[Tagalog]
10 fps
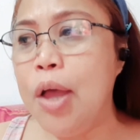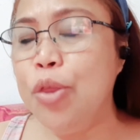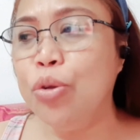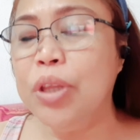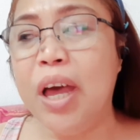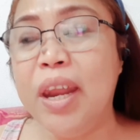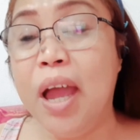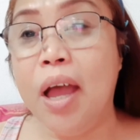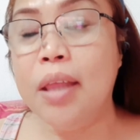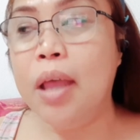nung
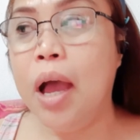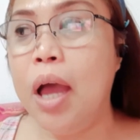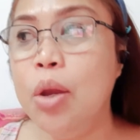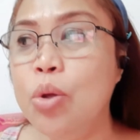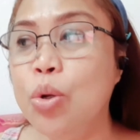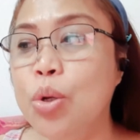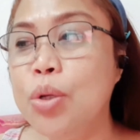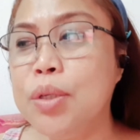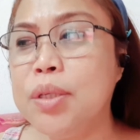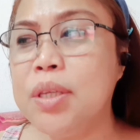makaraan
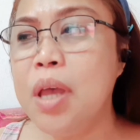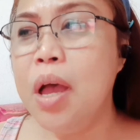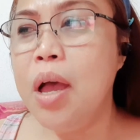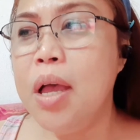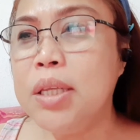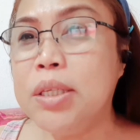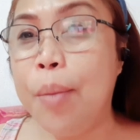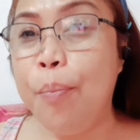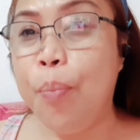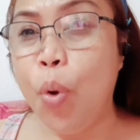halos
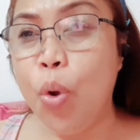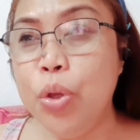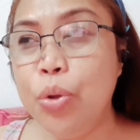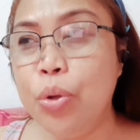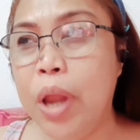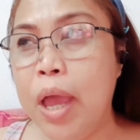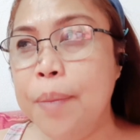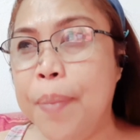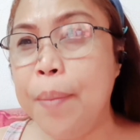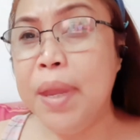sampo yung
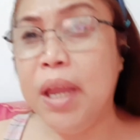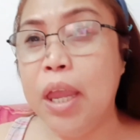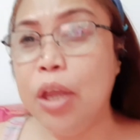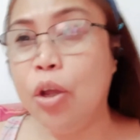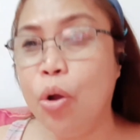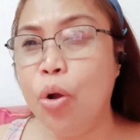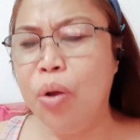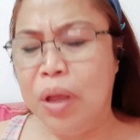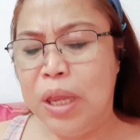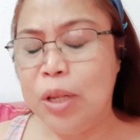naipamigay
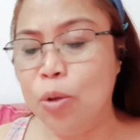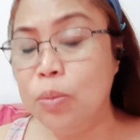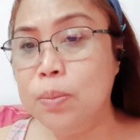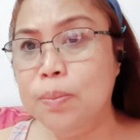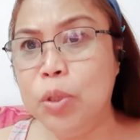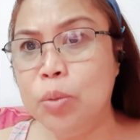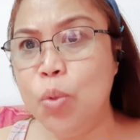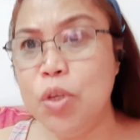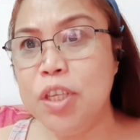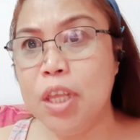ko ayan ako
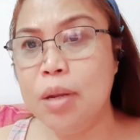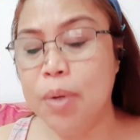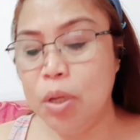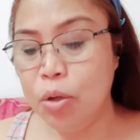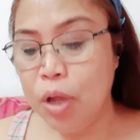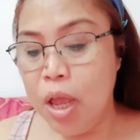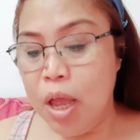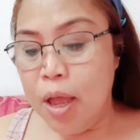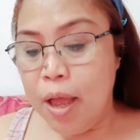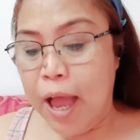binubuisit na naman yung
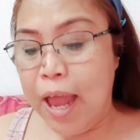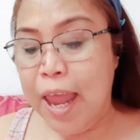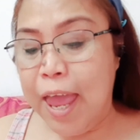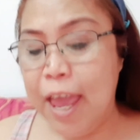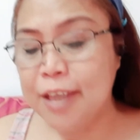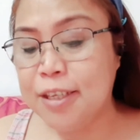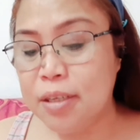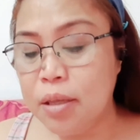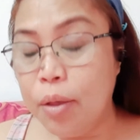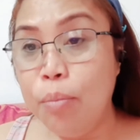Alice!
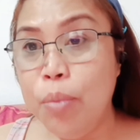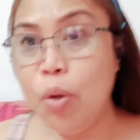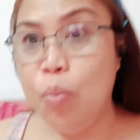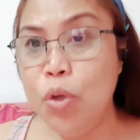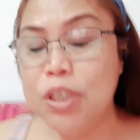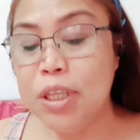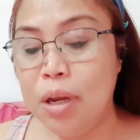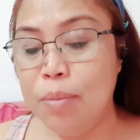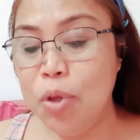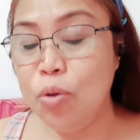binubusit
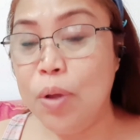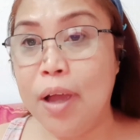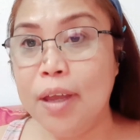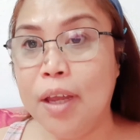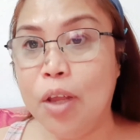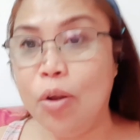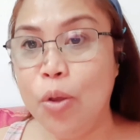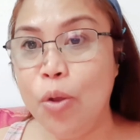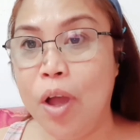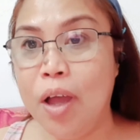na naman yung aking ano,
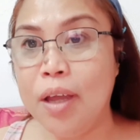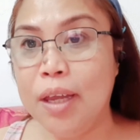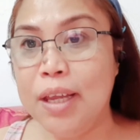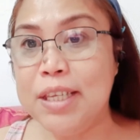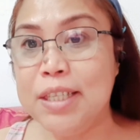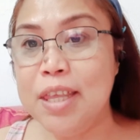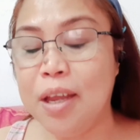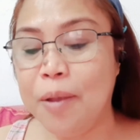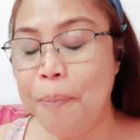yung aking stick.